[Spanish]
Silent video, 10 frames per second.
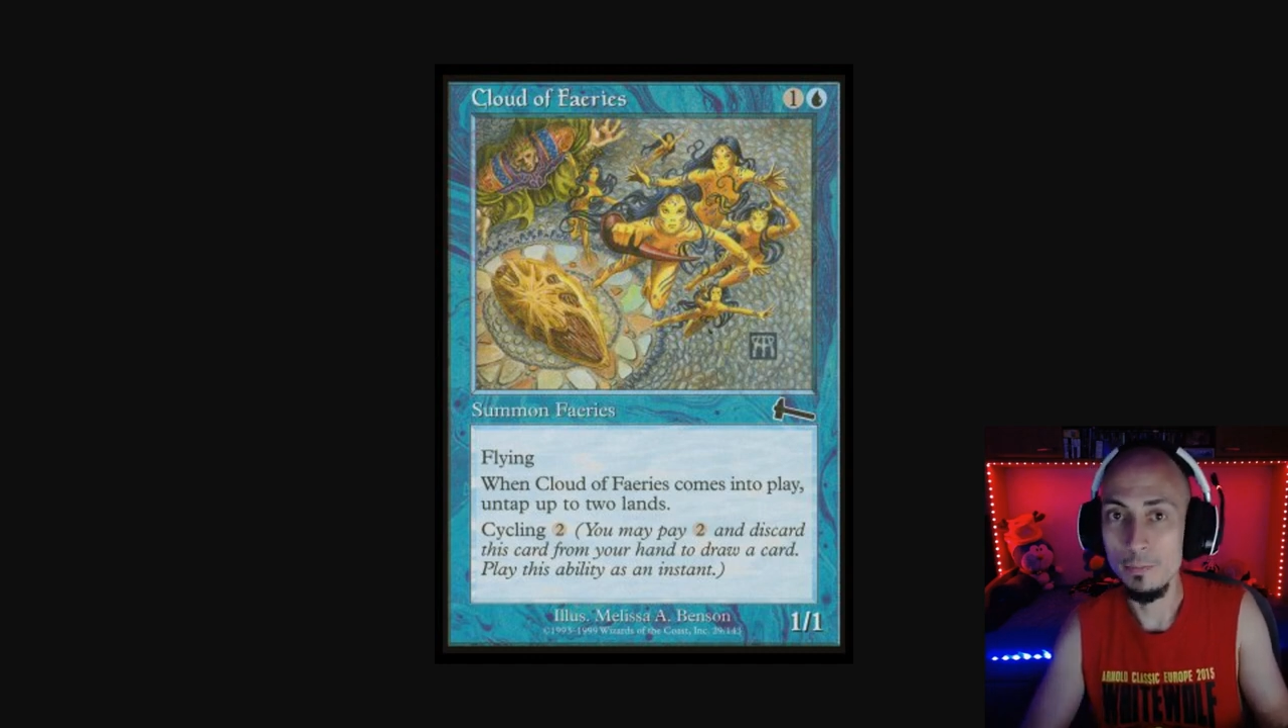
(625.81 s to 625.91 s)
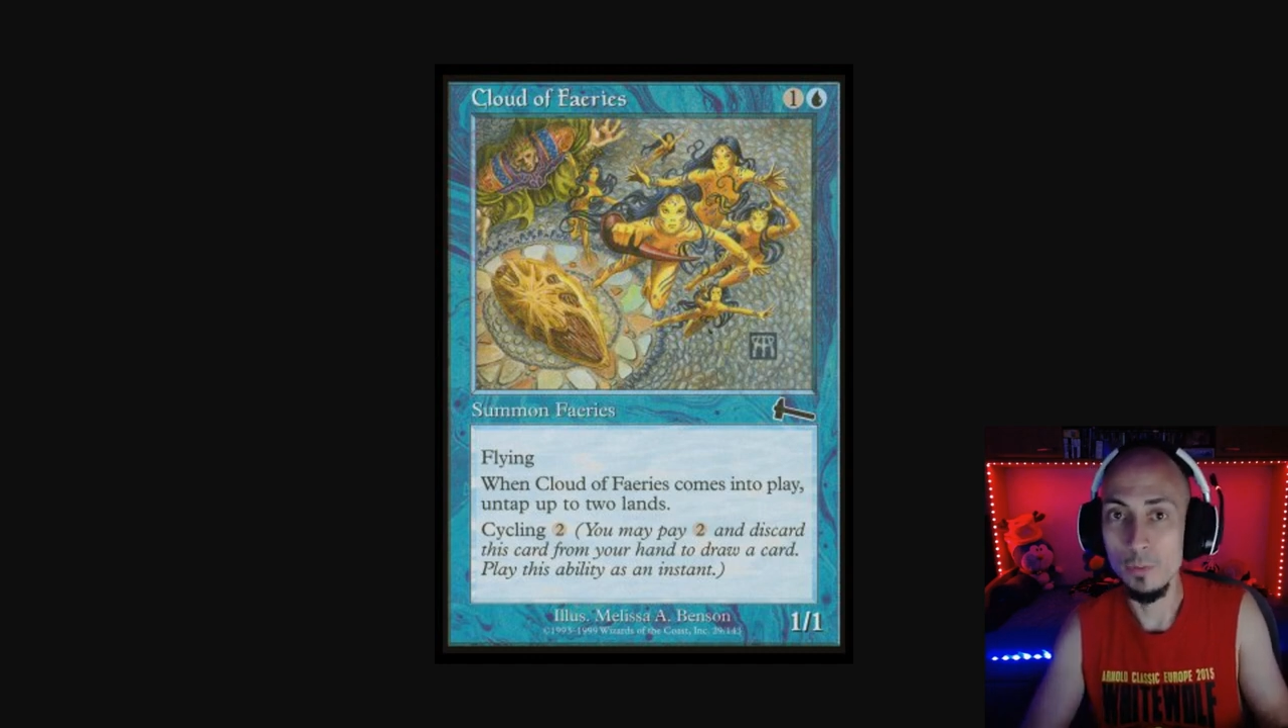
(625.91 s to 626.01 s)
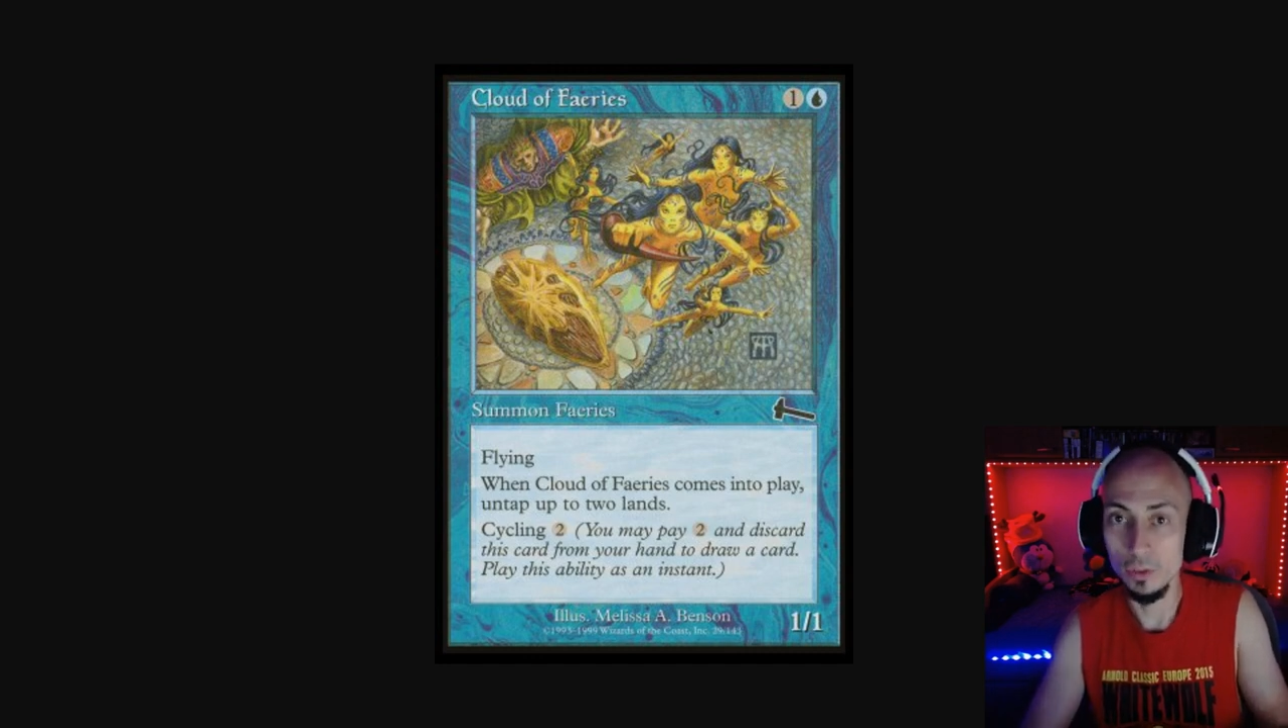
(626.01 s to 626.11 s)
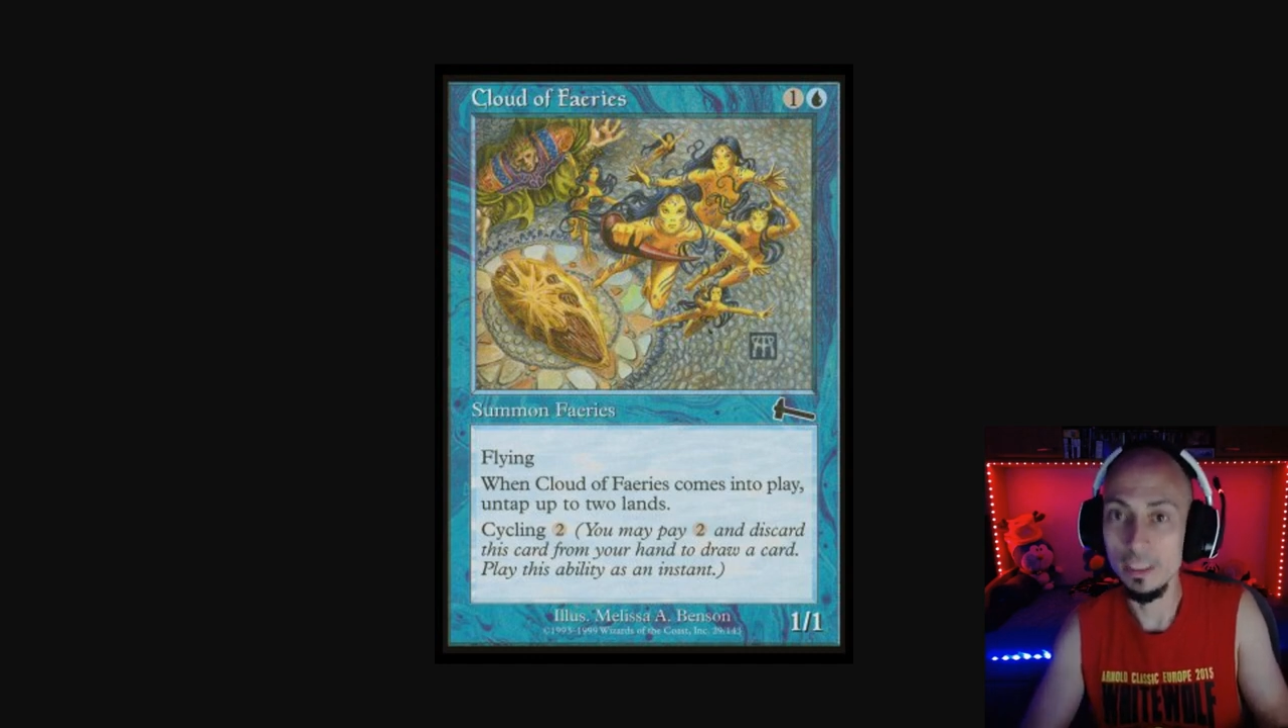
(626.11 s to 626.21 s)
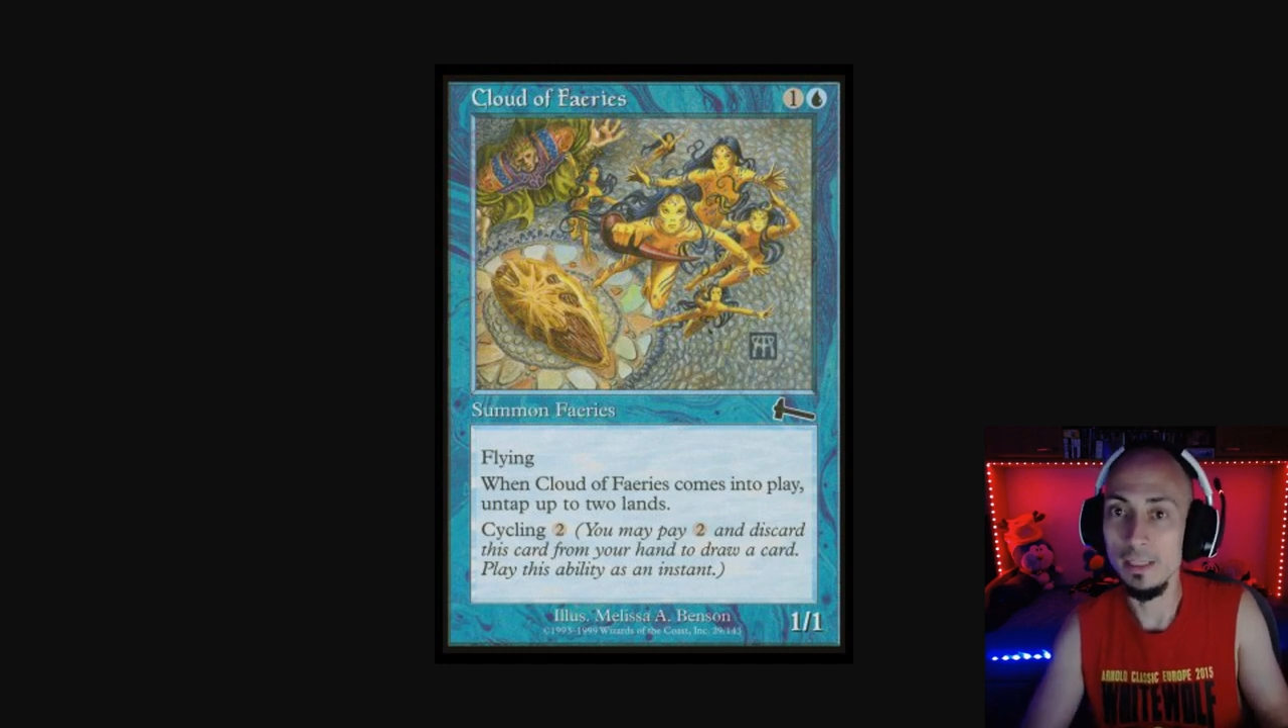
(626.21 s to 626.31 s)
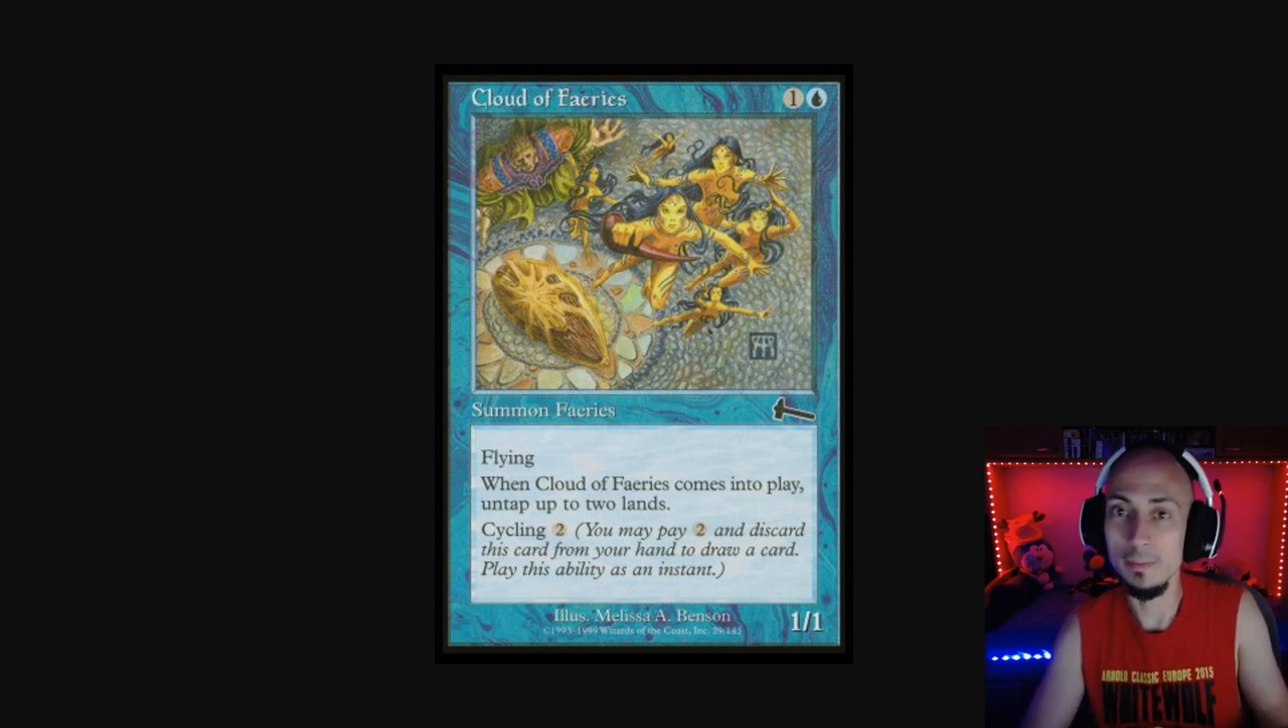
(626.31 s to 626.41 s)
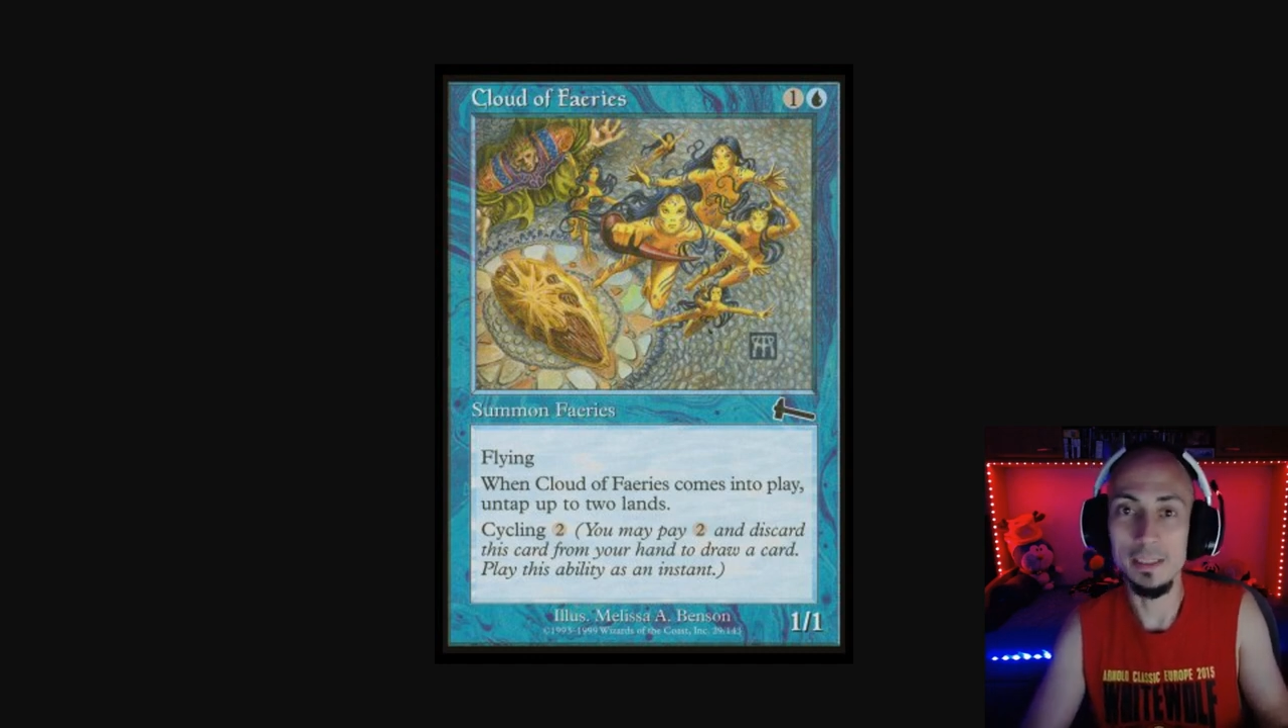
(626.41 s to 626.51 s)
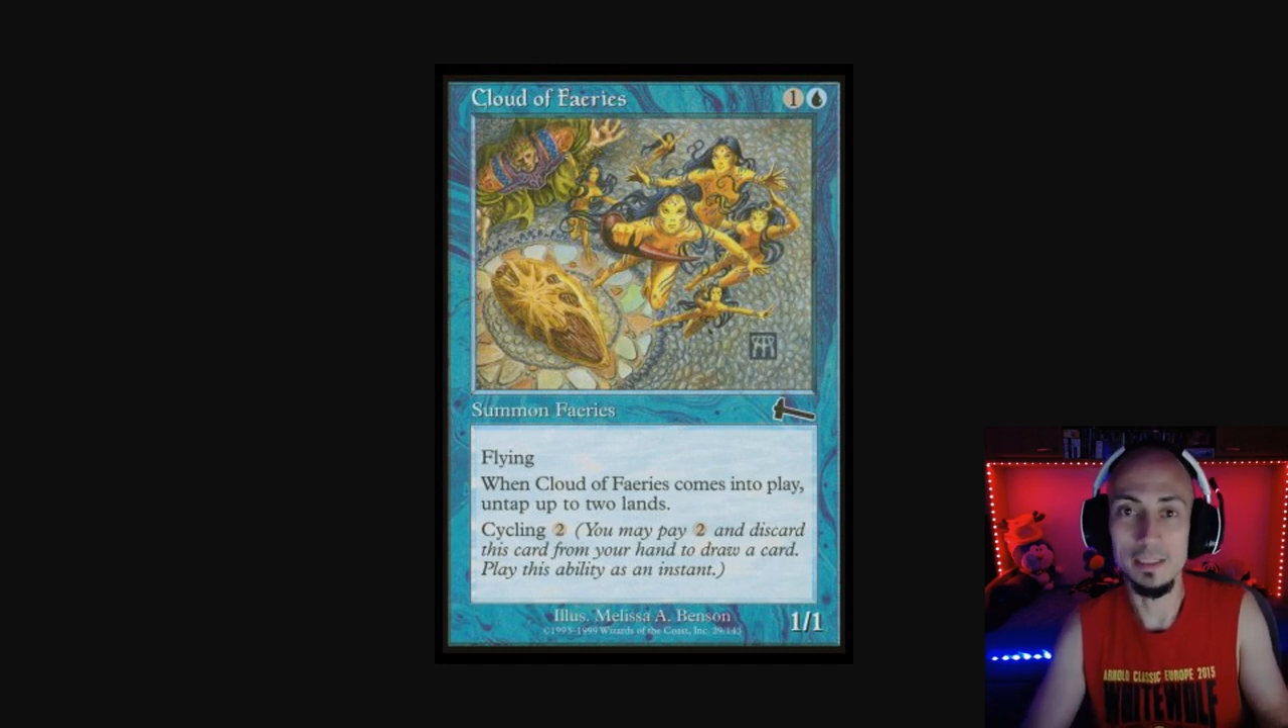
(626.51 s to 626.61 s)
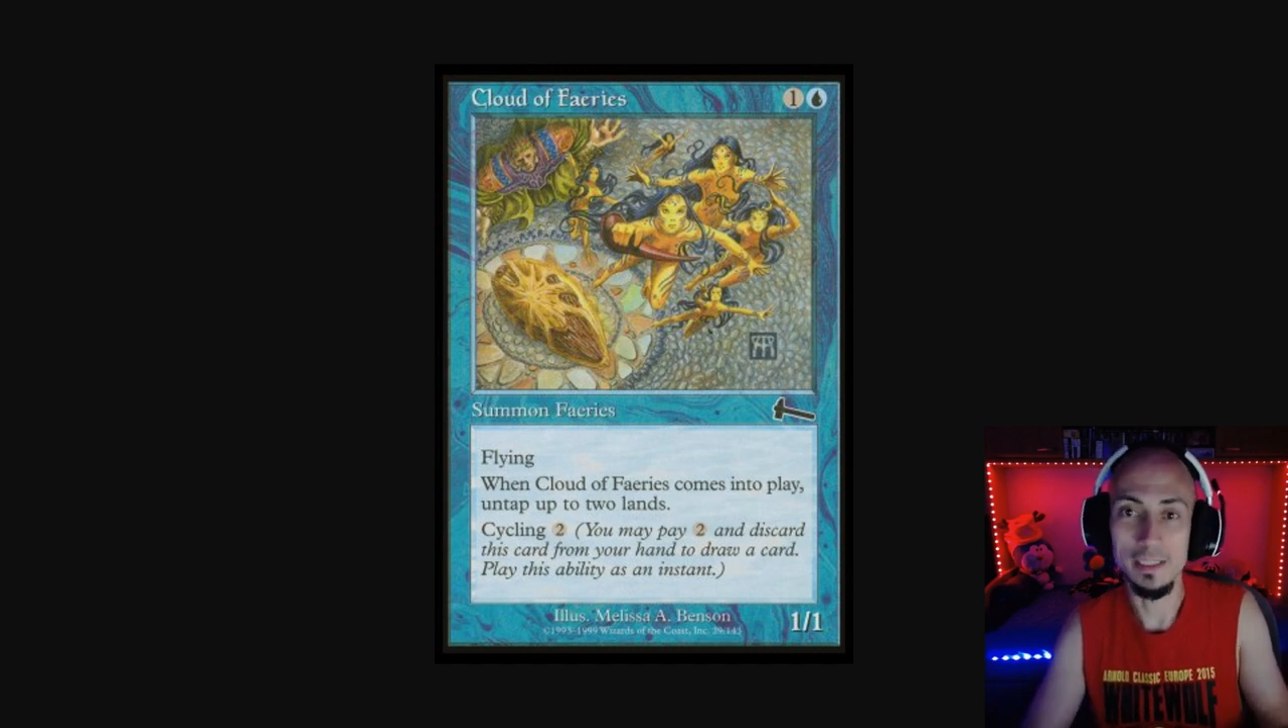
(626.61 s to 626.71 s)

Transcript: brutalmente